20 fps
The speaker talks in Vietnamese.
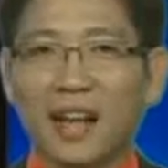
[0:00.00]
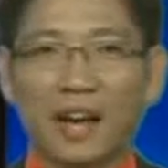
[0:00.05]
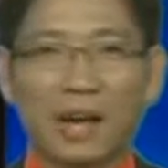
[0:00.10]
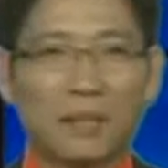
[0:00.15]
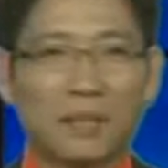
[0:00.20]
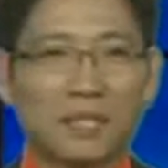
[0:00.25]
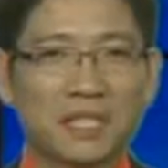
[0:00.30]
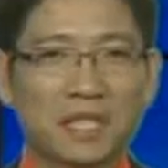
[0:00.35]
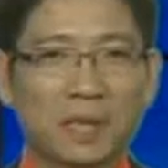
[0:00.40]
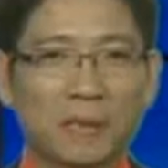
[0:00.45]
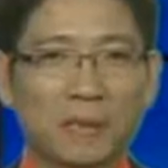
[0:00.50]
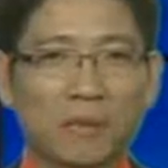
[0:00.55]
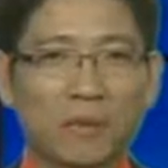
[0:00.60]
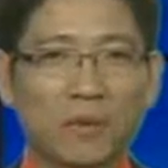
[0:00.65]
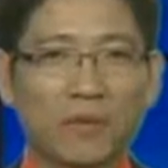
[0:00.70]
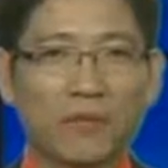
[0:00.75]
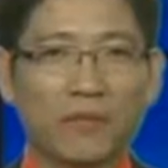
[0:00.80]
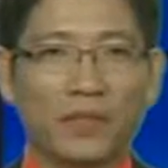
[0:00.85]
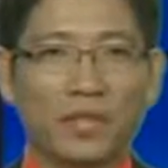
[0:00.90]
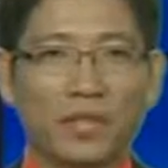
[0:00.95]
làm sập
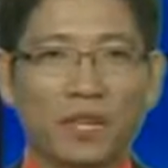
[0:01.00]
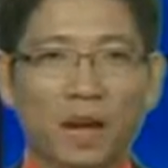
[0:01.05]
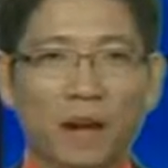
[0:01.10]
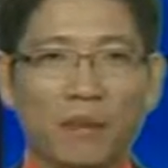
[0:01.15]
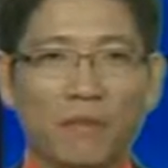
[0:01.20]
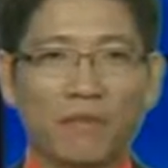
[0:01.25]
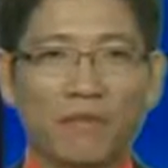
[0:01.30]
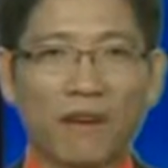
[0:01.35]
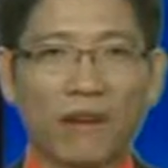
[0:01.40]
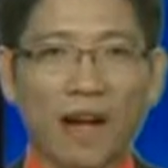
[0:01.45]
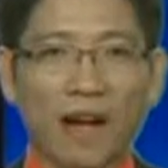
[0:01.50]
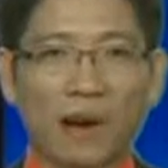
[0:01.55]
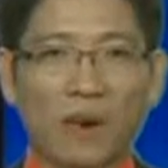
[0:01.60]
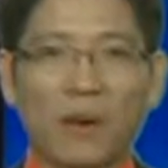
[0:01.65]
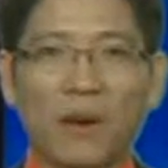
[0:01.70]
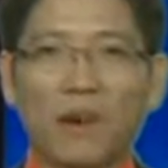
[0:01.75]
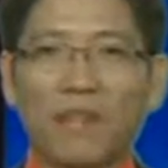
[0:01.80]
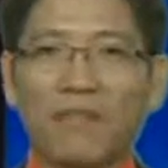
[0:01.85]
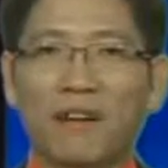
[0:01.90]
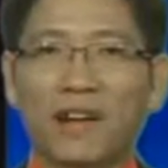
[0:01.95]
một phía cổng
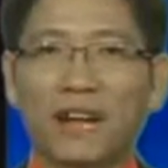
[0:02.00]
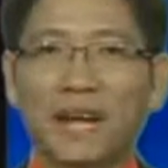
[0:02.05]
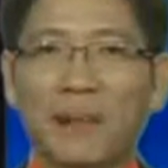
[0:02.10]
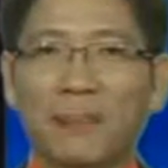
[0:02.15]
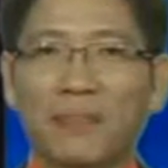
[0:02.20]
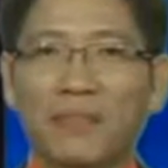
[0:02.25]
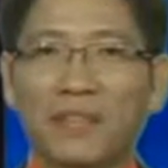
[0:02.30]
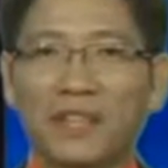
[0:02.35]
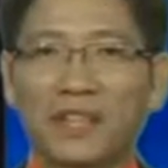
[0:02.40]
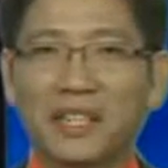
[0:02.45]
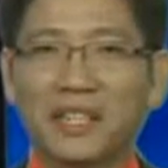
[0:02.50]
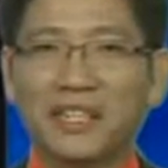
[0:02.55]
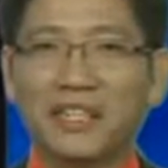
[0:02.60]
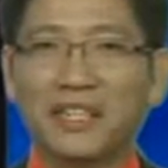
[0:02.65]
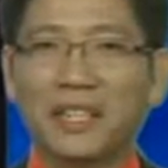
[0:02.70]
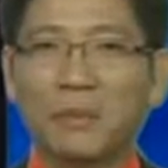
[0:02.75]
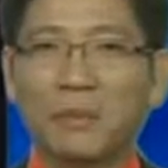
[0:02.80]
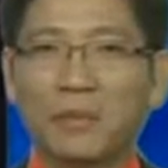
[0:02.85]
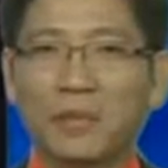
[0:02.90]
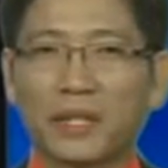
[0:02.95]
vào và làm tử
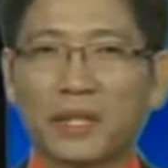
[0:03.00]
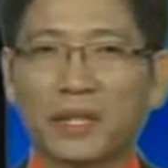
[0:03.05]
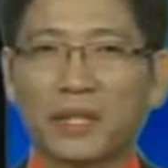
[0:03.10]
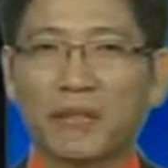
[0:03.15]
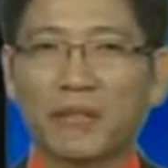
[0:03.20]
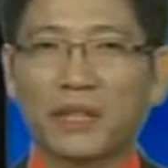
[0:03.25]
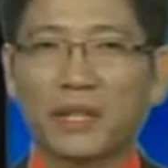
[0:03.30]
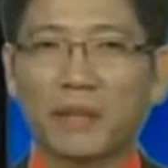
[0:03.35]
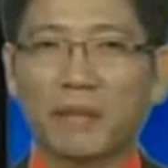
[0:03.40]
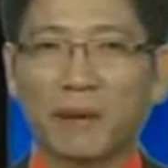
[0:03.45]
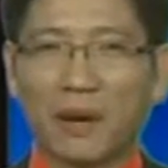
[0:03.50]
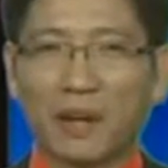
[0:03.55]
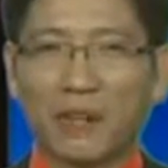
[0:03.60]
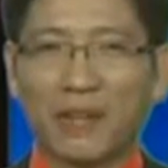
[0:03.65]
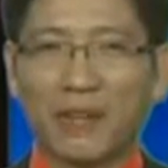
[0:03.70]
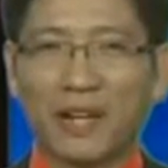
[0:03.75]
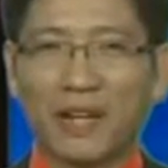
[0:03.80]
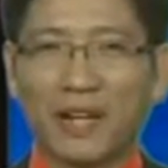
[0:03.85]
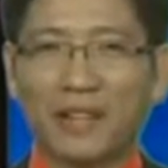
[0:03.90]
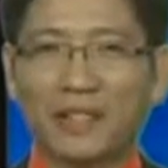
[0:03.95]
thương một nhân viên
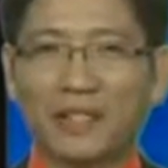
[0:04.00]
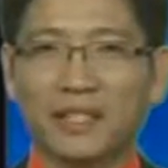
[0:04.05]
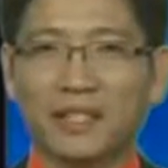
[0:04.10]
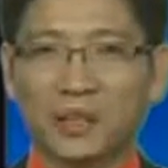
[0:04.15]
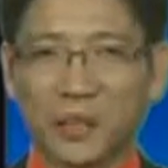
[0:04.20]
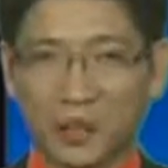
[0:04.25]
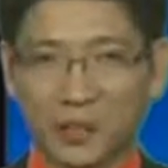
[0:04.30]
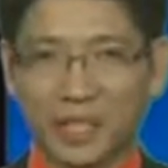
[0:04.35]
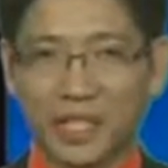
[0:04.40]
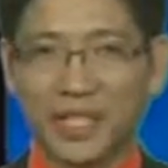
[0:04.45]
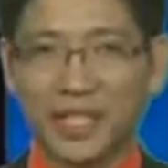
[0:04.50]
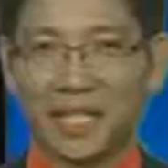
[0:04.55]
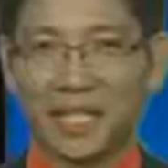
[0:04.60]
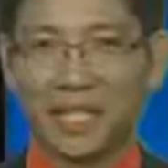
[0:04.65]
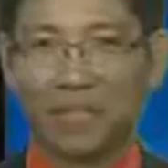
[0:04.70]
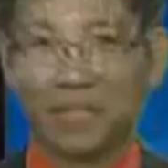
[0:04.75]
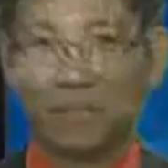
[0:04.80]
bảo vệ người Thổ Nhĩ Kỳ.